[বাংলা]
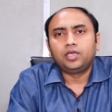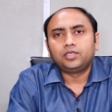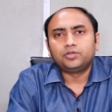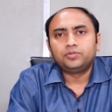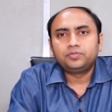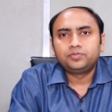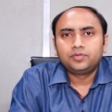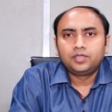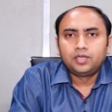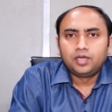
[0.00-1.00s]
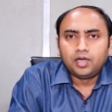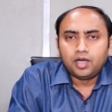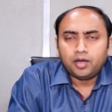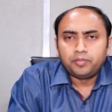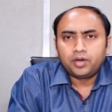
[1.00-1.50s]
আলাইকুম
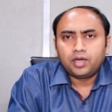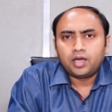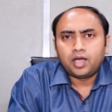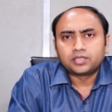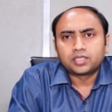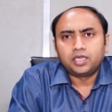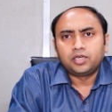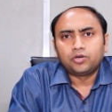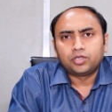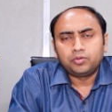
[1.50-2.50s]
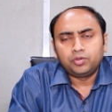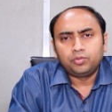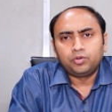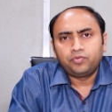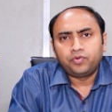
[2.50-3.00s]
আমরা আজকে কথা
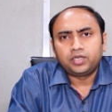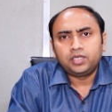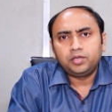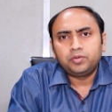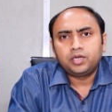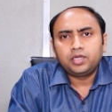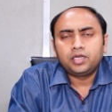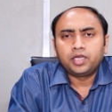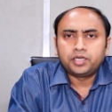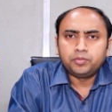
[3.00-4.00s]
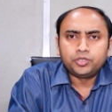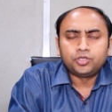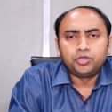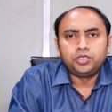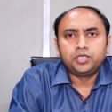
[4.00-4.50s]
বলবো ফ্যাটি লিভারের একটি
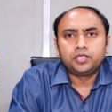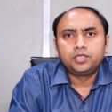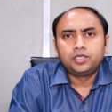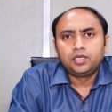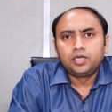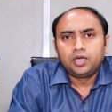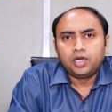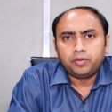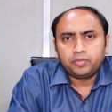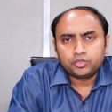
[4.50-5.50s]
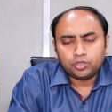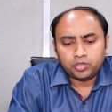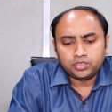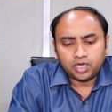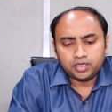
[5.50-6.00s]
বিষয় নিয়ে আমরা
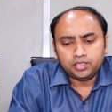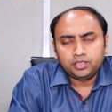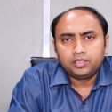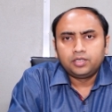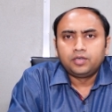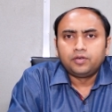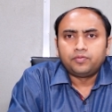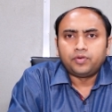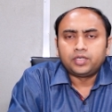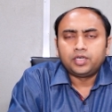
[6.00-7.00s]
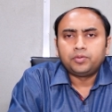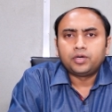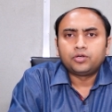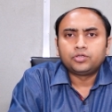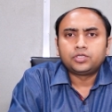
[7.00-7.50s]
সবাই জানি ফ্যাটি
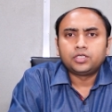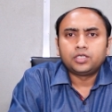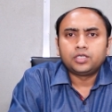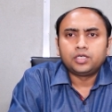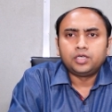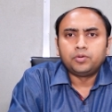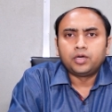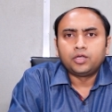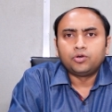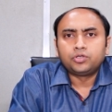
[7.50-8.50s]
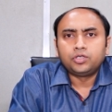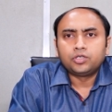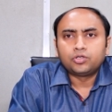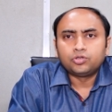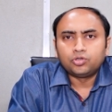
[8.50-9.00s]
লিভার হচ্ছে লিভারে
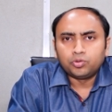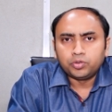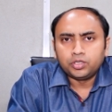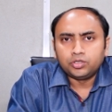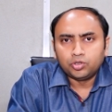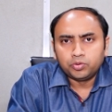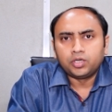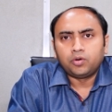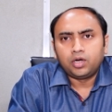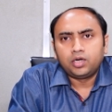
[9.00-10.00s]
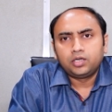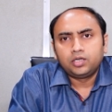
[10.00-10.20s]
অতিরিক্ত চর্বি জমে যাওয়া